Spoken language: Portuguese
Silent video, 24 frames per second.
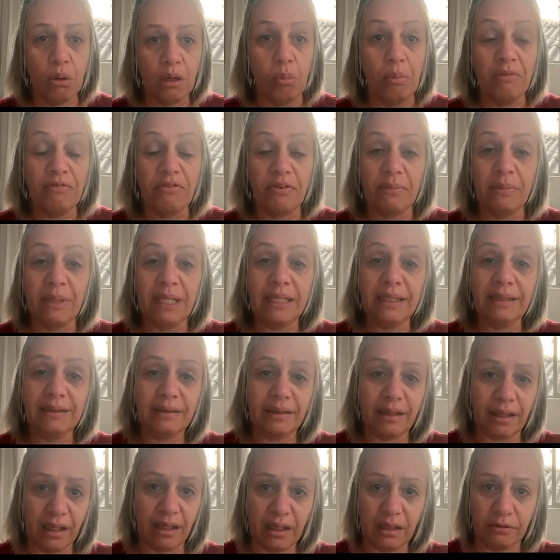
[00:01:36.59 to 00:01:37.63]
Uma família
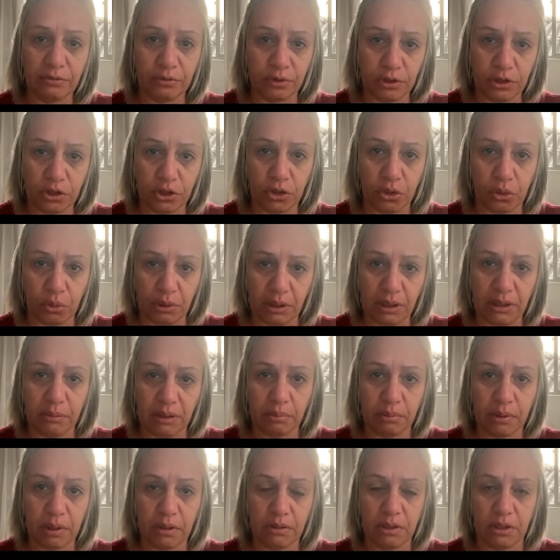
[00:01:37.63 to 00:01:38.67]
inteira foi destruída
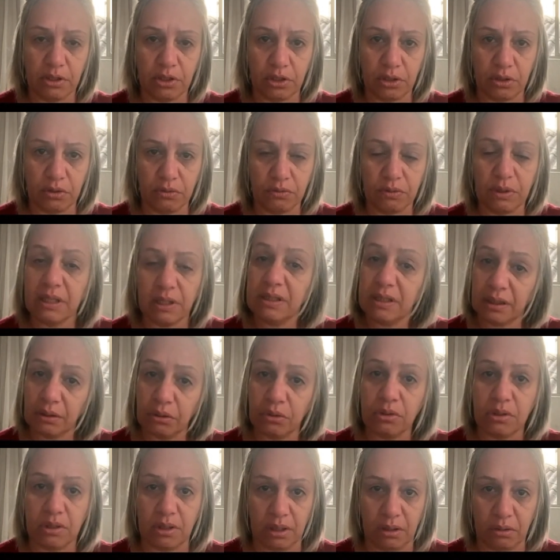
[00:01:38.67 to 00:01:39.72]
por causa disso. Vocês têm
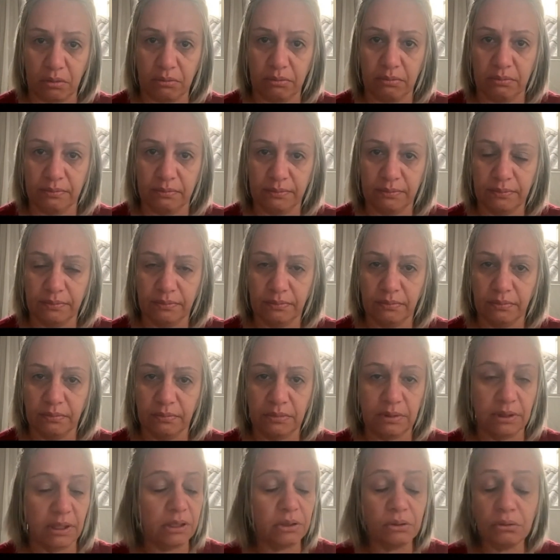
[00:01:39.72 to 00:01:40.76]
noção?
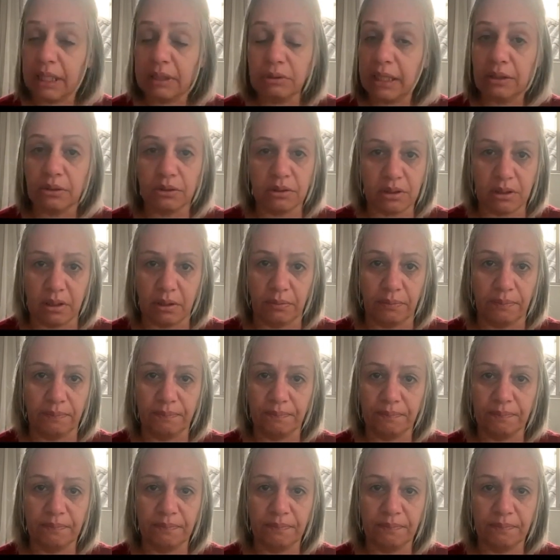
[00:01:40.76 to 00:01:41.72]
Vocês não têm noção.